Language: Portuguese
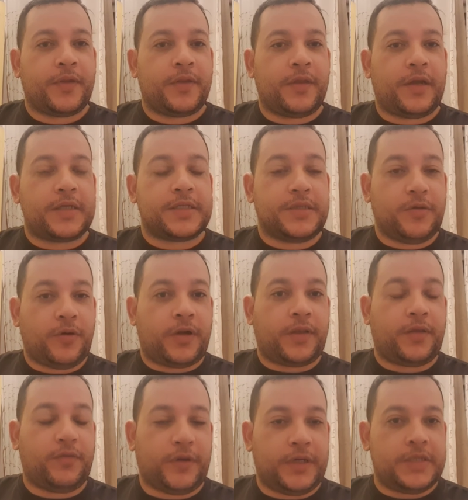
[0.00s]
né a senhora
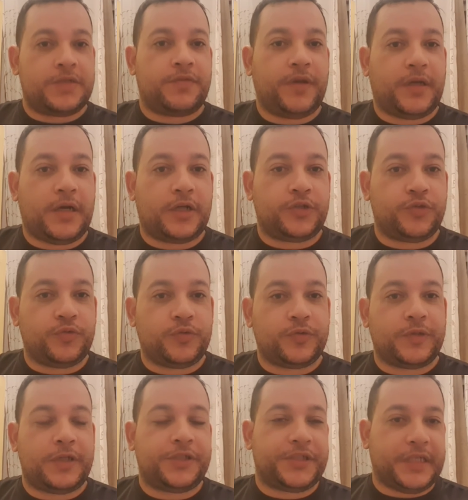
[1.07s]
não quis ficar junto,
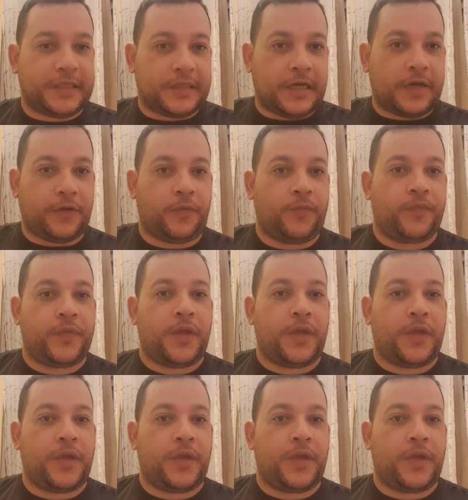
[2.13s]
né, eles tentaram